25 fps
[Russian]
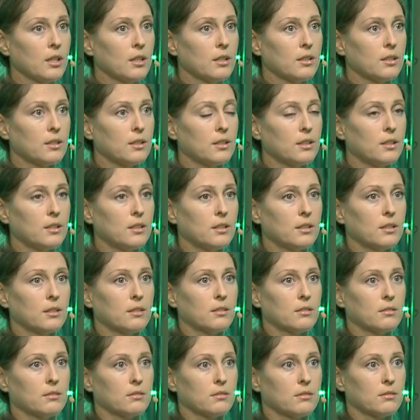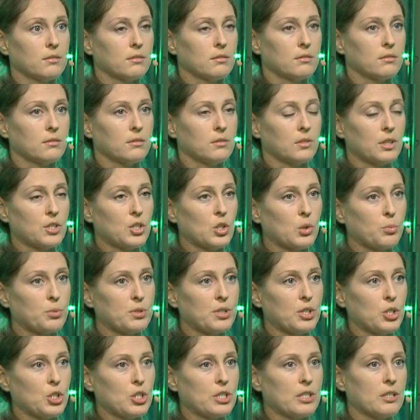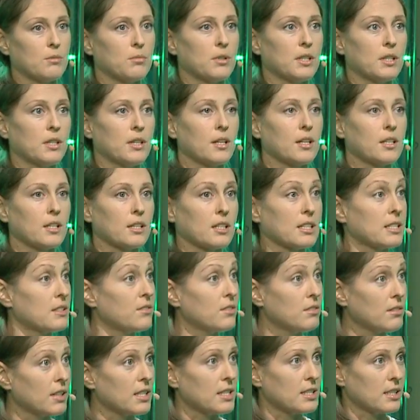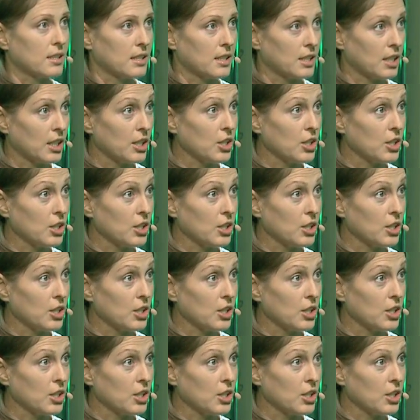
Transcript: и э, начал посещать семинары, развиваться как